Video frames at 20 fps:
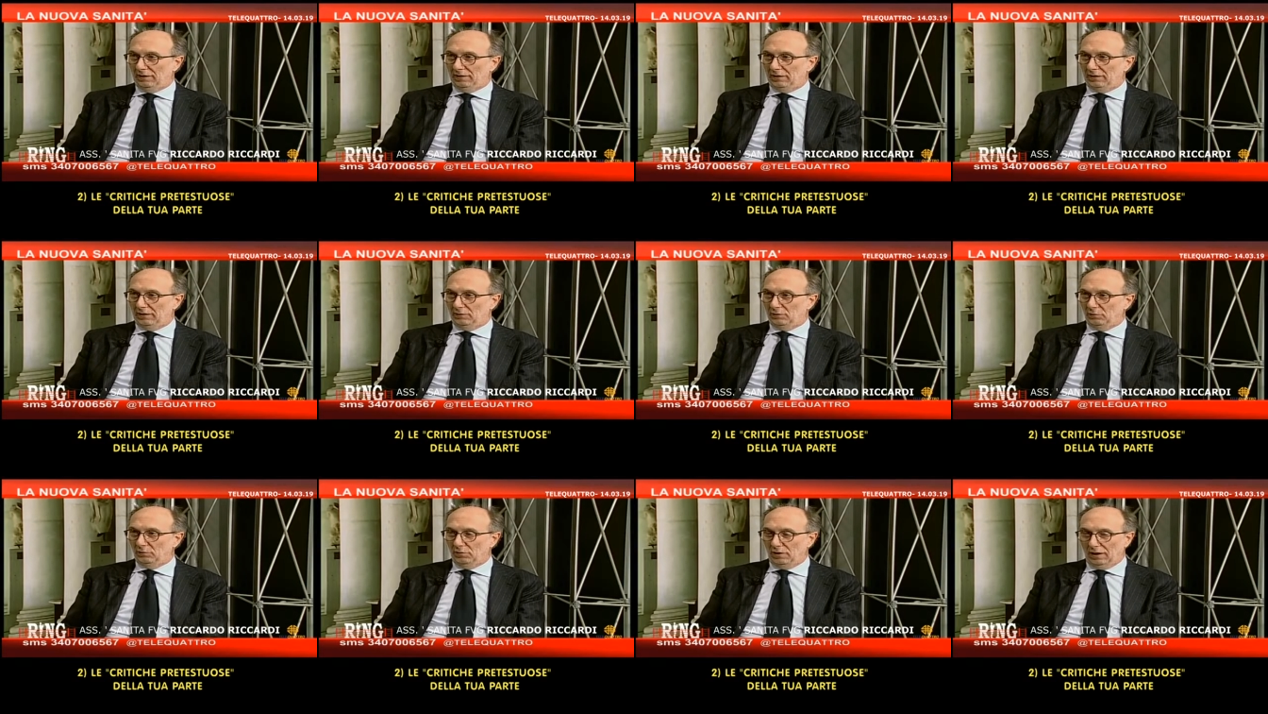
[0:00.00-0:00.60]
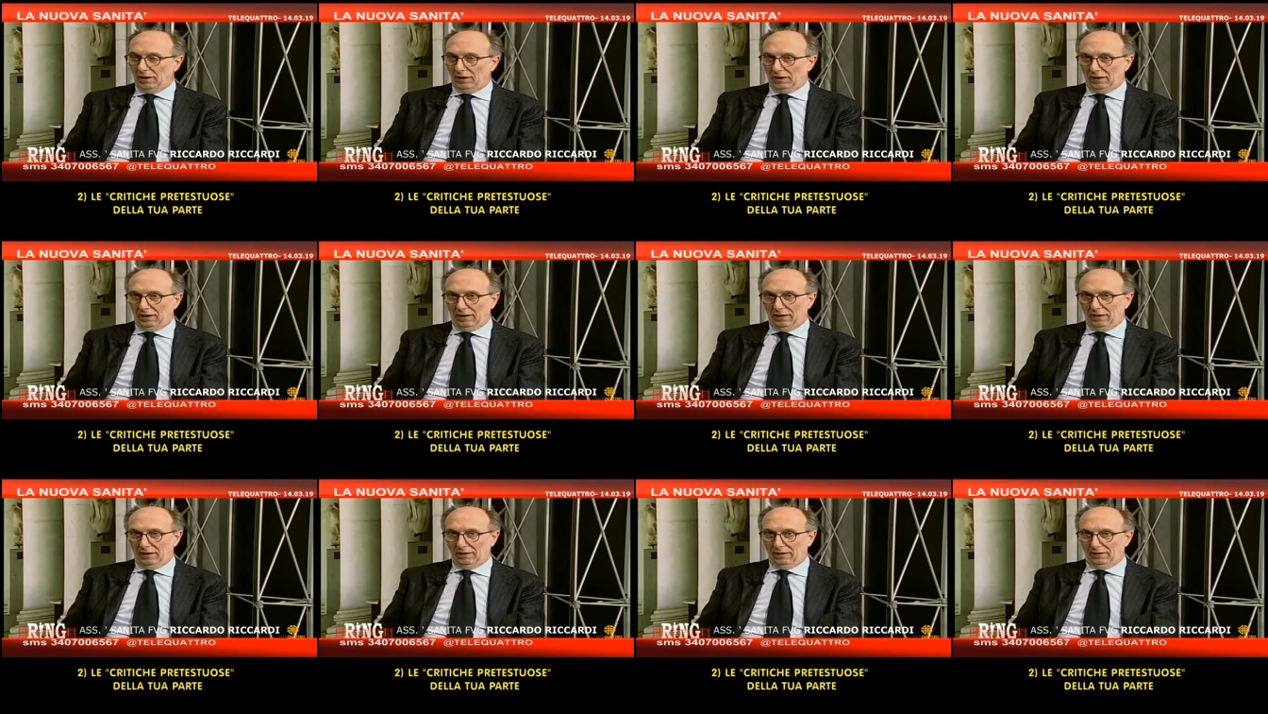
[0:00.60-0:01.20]

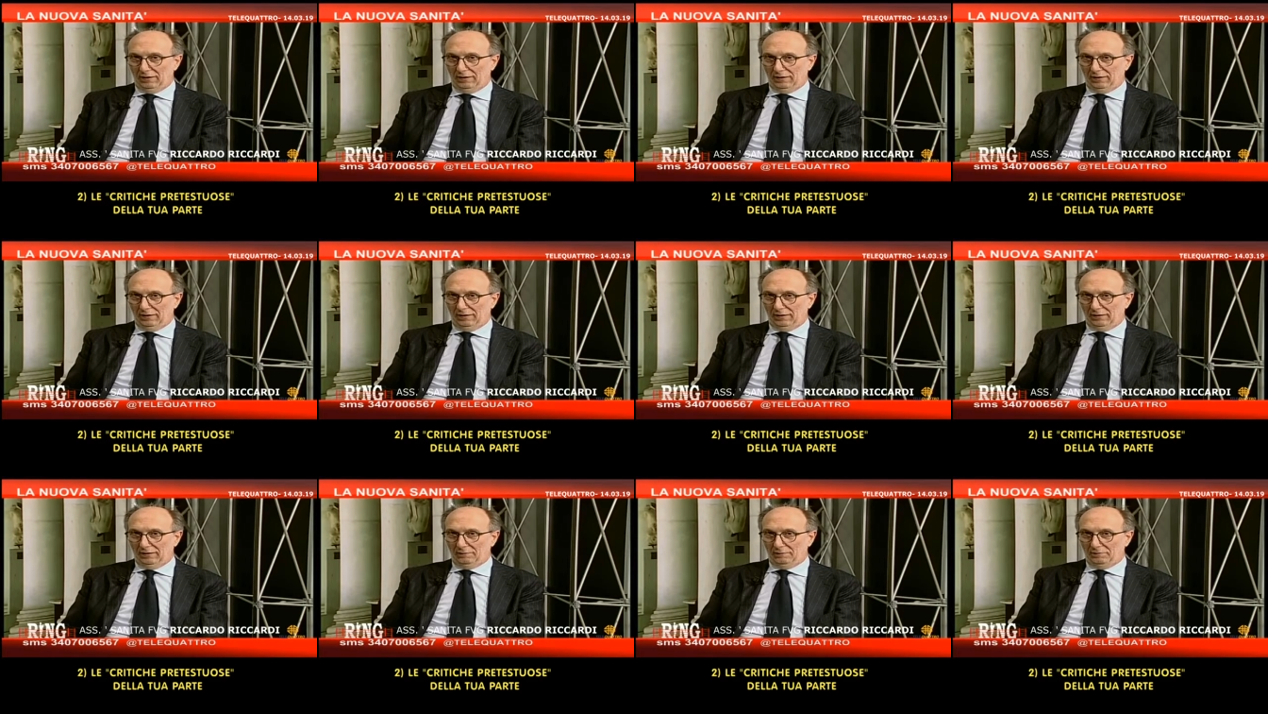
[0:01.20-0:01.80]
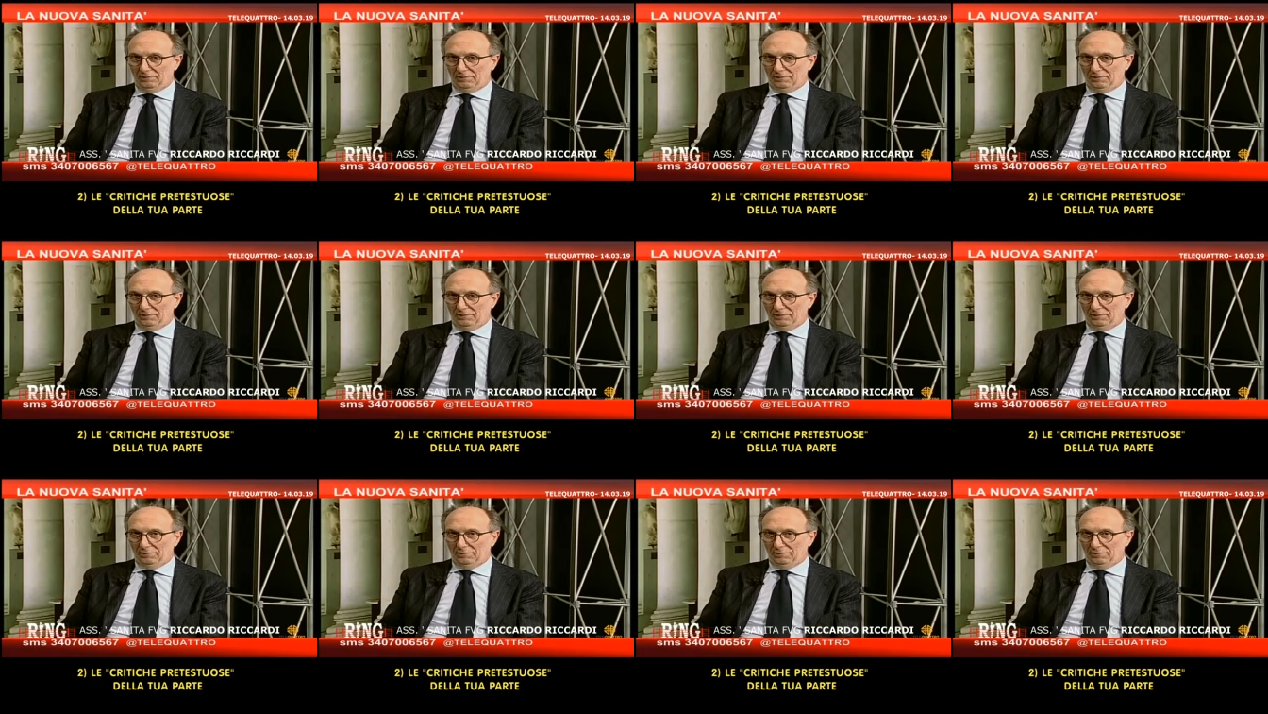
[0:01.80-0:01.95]
addirittura